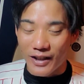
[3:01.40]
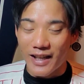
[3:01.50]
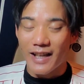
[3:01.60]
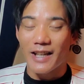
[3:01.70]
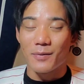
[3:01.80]
と
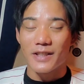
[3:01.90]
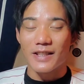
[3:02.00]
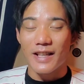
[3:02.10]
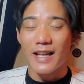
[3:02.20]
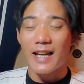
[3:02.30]
ねありま
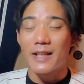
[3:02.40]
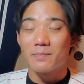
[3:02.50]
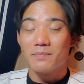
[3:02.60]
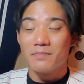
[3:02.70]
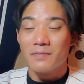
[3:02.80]
したねはい、
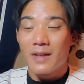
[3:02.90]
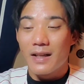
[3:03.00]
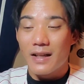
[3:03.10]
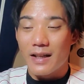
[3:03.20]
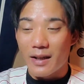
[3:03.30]

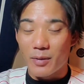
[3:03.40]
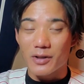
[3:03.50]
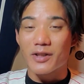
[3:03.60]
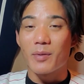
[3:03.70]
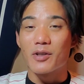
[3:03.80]
えー、
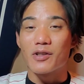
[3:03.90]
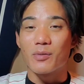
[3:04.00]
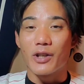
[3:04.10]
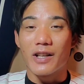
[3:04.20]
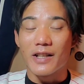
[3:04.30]
別に攻めるつ
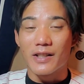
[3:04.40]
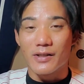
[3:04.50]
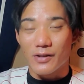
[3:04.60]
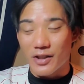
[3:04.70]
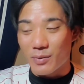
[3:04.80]
もりはないで
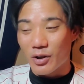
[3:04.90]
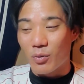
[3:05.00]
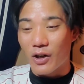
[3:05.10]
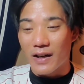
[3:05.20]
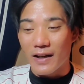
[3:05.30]
すしみの
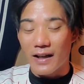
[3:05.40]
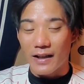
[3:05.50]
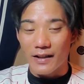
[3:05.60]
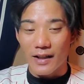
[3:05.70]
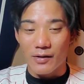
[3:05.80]
棒がね、
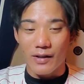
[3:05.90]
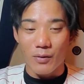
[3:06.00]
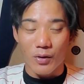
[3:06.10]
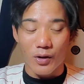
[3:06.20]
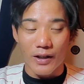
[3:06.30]
はい、逆転
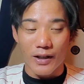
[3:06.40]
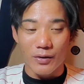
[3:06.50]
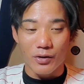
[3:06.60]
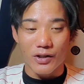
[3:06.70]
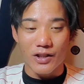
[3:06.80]
を、
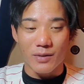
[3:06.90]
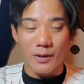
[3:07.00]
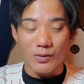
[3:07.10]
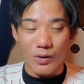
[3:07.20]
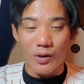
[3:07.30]
えー、許してし
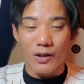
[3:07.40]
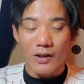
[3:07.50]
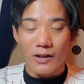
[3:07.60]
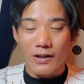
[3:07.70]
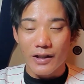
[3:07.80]
まうと、
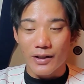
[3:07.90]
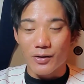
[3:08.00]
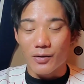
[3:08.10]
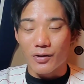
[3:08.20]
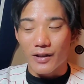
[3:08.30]
えー、
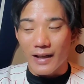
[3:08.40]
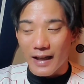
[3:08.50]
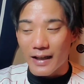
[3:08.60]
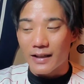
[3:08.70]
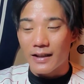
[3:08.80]
いうことで
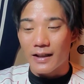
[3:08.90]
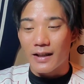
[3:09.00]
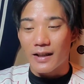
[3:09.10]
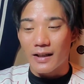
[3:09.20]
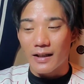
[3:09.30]
はい、
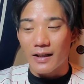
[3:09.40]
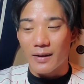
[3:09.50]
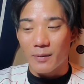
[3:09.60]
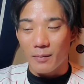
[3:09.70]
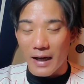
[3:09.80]

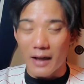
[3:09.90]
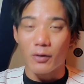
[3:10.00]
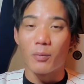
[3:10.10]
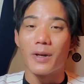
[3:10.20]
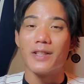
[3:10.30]
えー、まあ
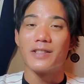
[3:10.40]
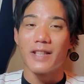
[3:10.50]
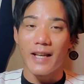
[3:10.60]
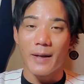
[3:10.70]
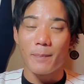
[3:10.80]
どんまいです
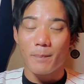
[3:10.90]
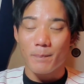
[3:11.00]
ね